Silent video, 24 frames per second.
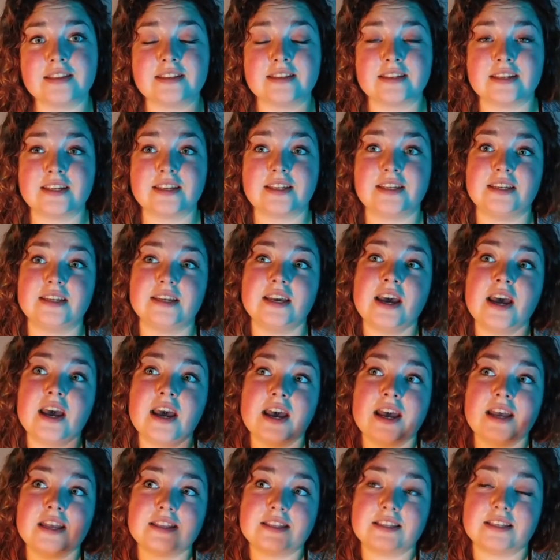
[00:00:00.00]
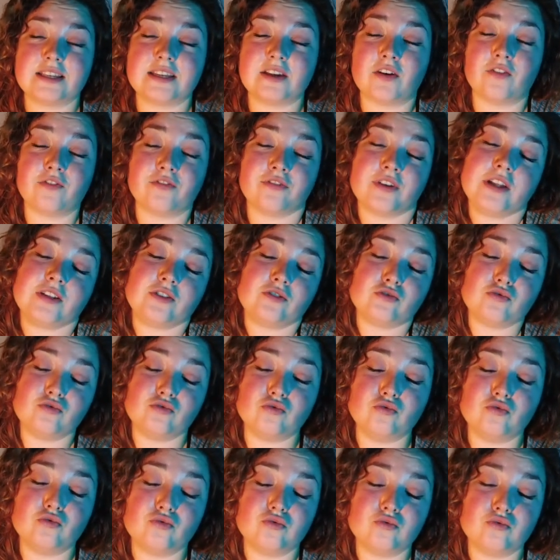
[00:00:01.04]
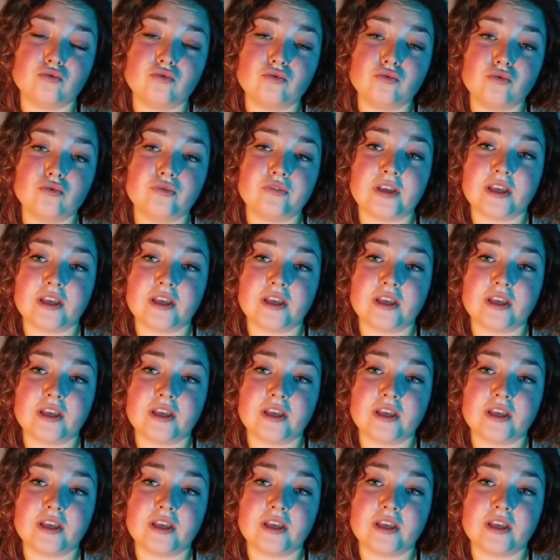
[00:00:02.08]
ce qui ce qui en fait du coup